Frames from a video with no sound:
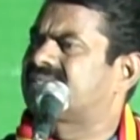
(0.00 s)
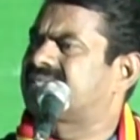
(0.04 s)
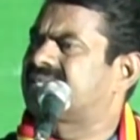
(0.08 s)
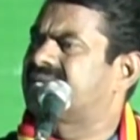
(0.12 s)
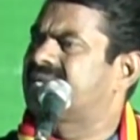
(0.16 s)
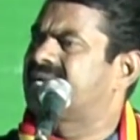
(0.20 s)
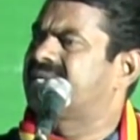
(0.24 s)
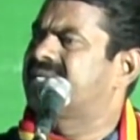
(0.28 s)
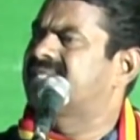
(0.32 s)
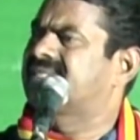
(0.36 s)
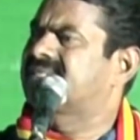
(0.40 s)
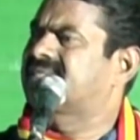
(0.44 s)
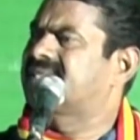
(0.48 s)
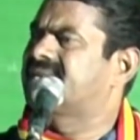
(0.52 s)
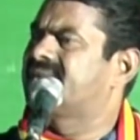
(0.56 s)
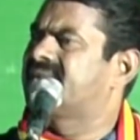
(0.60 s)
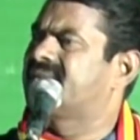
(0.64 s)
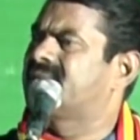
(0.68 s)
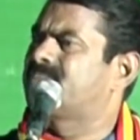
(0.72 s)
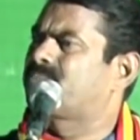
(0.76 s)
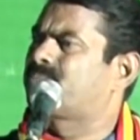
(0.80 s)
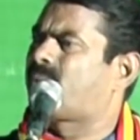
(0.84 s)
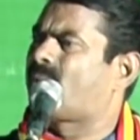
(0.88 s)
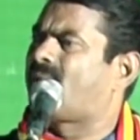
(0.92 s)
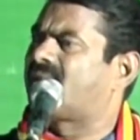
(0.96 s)
தேடி
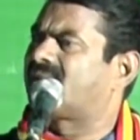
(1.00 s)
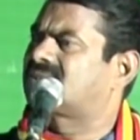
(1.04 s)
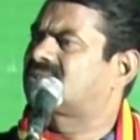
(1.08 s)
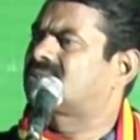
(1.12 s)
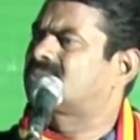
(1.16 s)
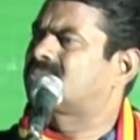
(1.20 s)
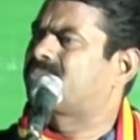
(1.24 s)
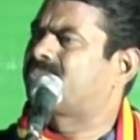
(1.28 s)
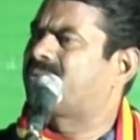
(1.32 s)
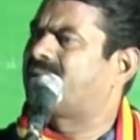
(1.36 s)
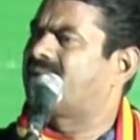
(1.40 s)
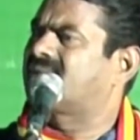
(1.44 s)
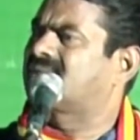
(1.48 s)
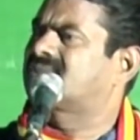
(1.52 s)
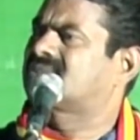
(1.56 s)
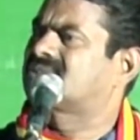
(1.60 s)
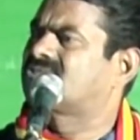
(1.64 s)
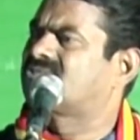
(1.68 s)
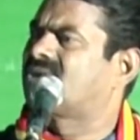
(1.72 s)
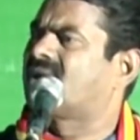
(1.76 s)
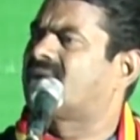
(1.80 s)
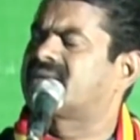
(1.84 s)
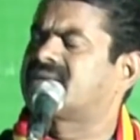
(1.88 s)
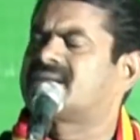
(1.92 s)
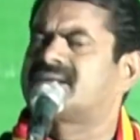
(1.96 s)
தேடி பார்த்து பார்த்து
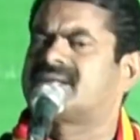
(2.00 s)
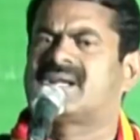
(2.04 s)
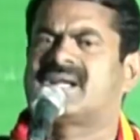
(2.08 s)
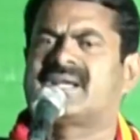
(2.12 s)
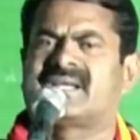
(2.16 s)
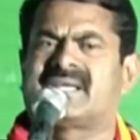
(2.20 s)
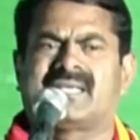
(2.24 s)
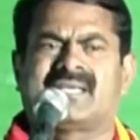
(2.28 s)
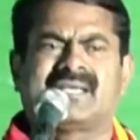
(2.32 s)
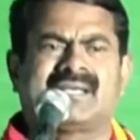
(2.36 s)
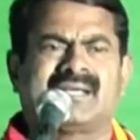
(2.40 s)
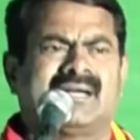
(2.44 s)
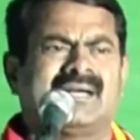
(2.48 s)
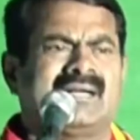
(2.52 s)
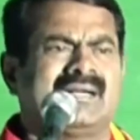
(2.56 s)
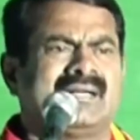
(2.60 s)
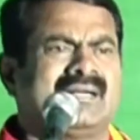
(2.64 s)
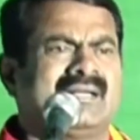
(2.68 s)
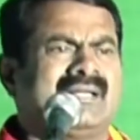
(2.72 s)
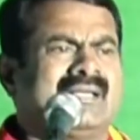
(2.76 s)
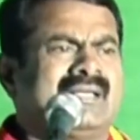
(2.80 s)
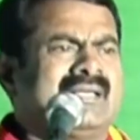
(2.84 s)
வாங்குகிற நீங்கள்